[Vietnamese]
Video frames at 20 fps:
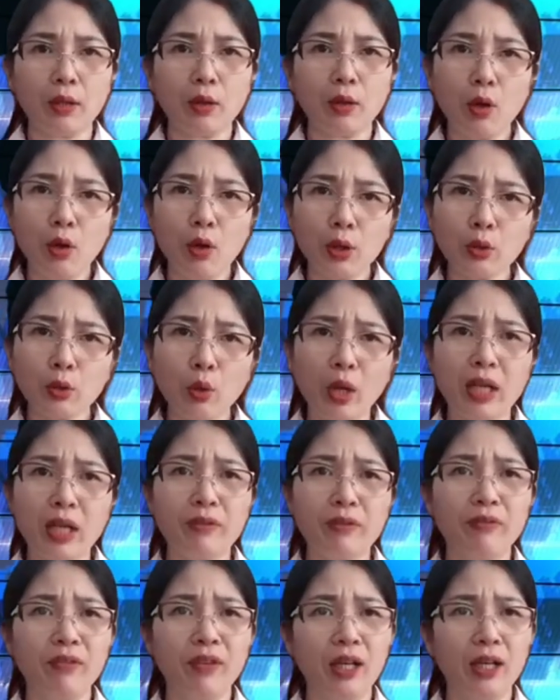đối thoại
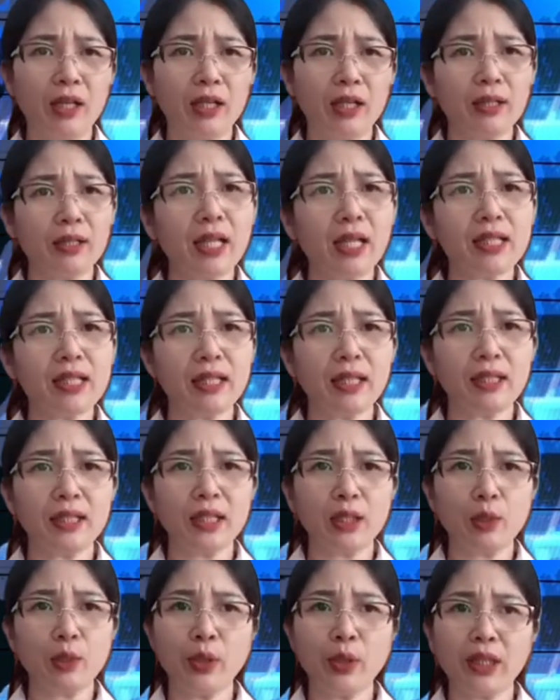với đại diện
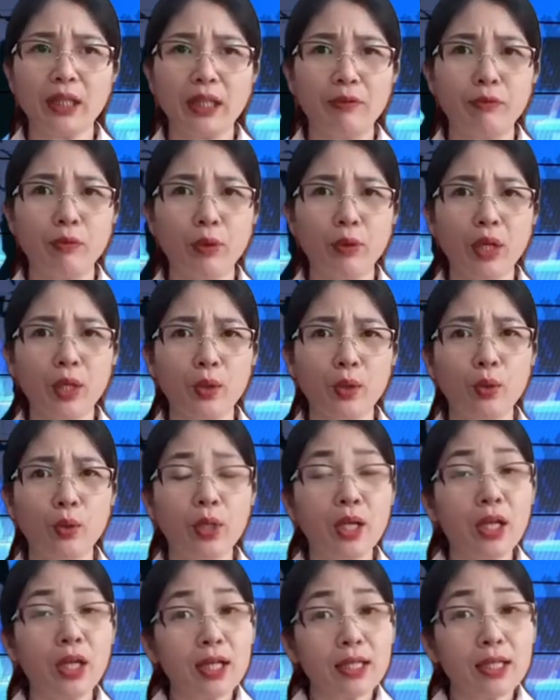chính quyền thành phố Hà Nội
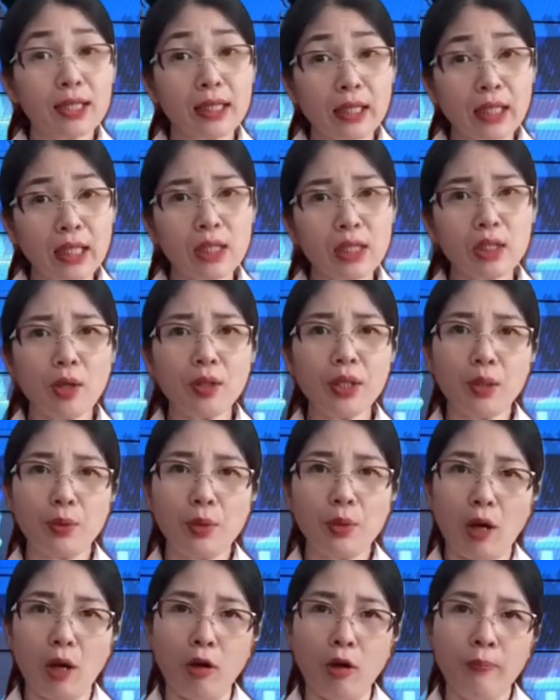sẽ thấy rõ điều
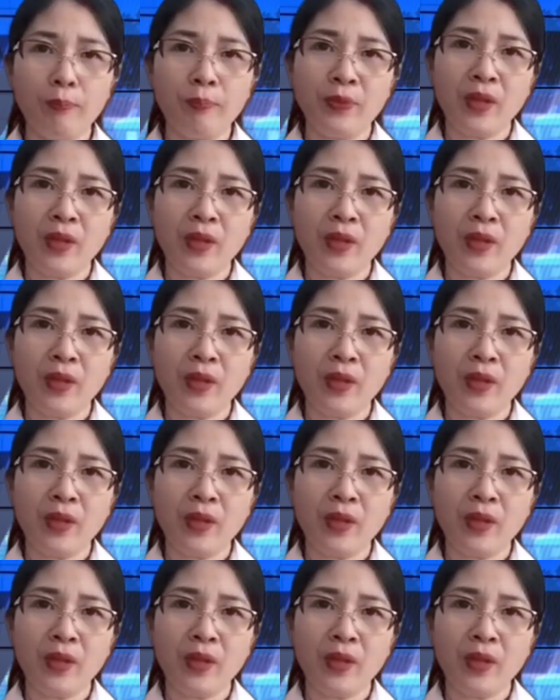đó